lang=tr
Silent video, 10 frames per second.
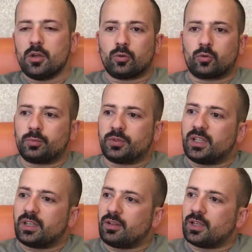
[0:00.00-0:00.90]
Oturup
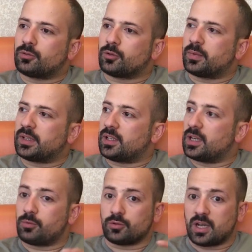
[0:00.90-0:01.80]
yayın evleriyle toplantılar
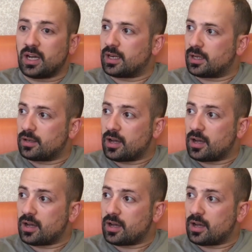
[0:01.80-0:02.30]
yapıyoruz hala.